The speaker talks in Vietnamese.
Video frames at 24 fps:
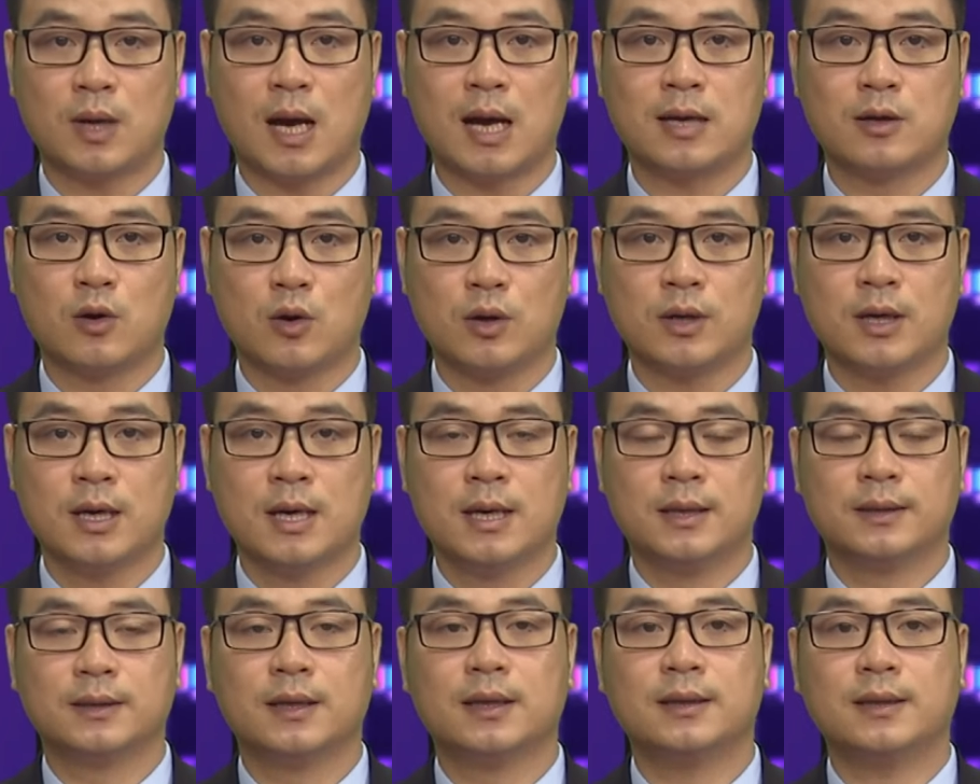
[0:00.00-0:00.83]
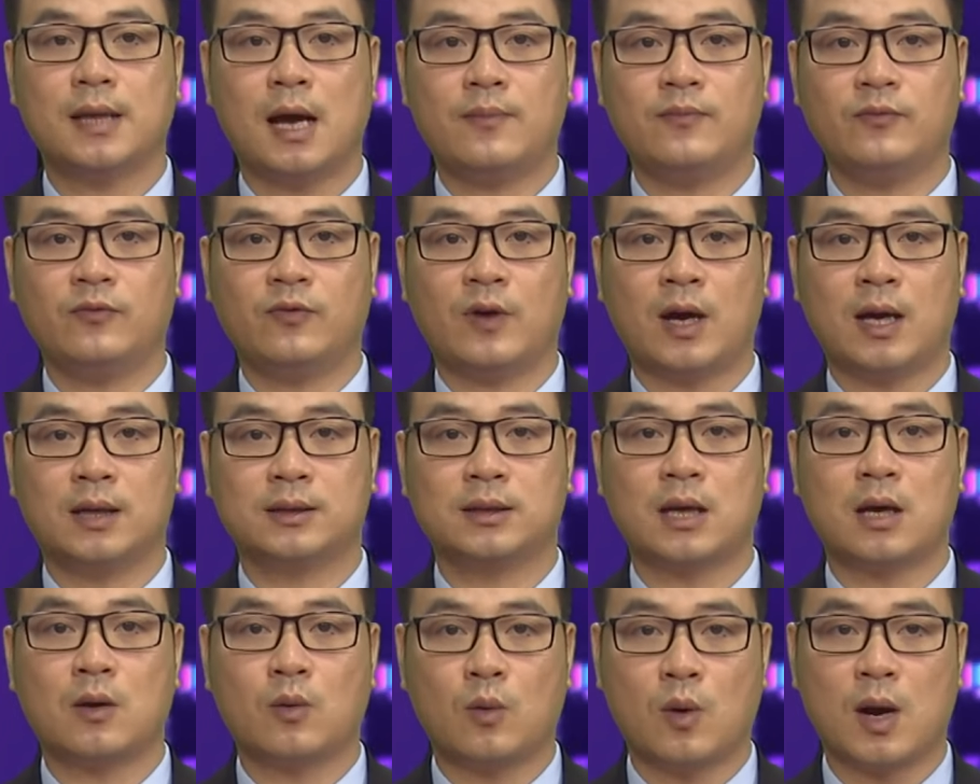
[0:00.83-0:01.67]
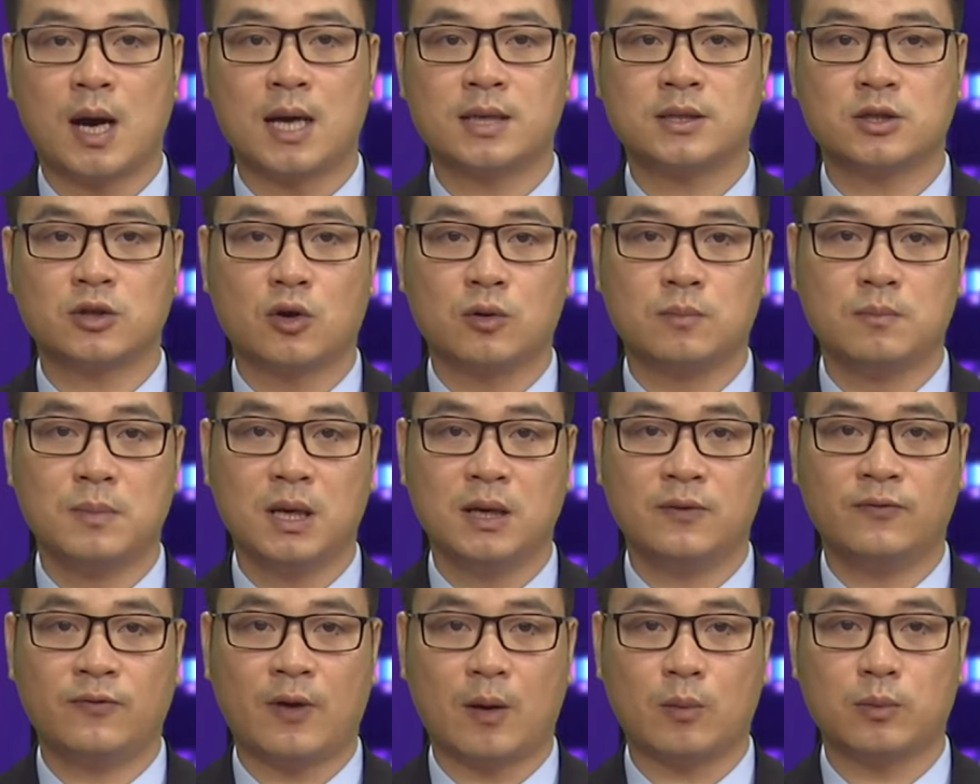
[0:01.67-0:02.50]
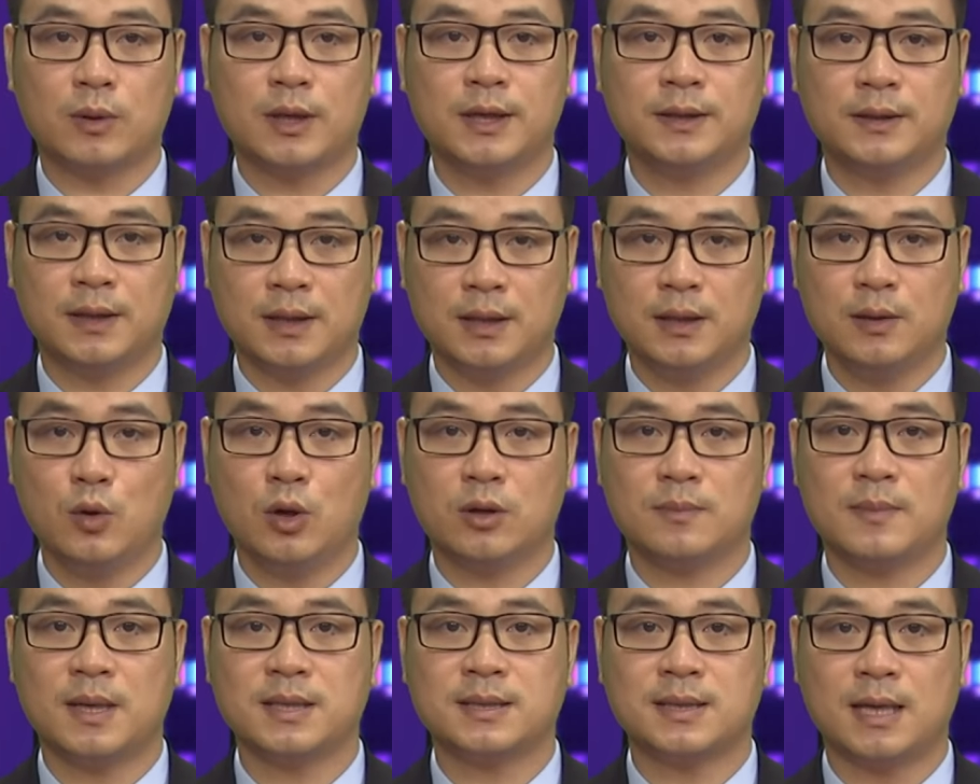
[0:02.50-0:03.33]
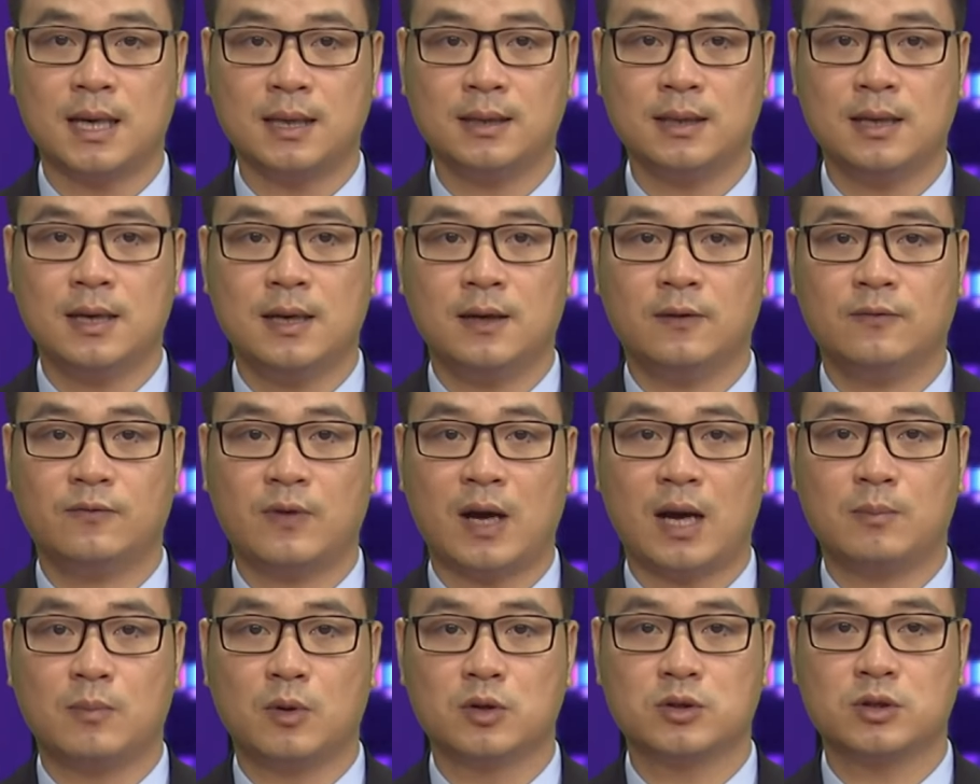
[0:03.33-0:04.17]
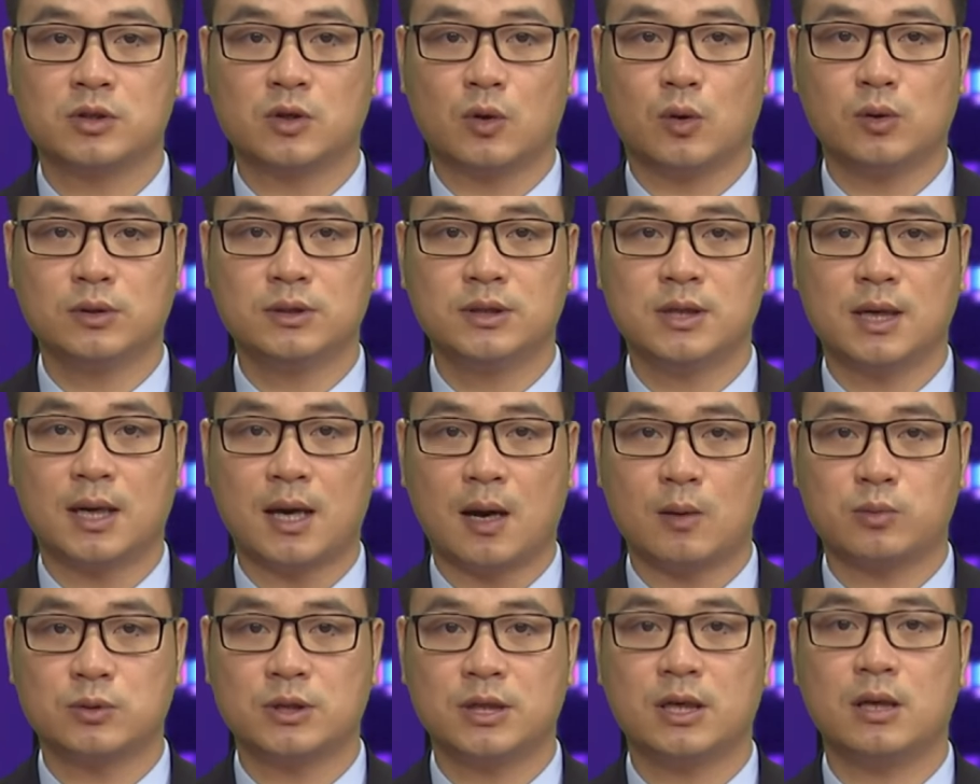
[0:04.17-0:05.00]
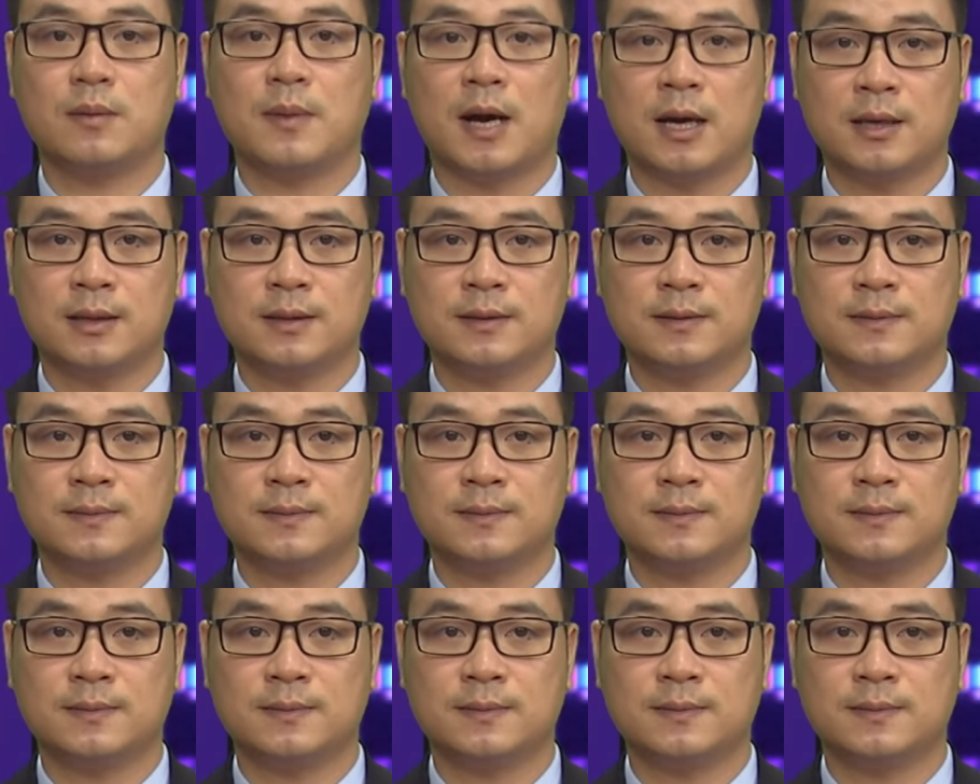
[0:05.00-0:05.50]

Hà Nội tới thăm và tặng quà cho đồn biên phòng Y Tý, huyện Bát Xát và một số trường học trên địa bàn.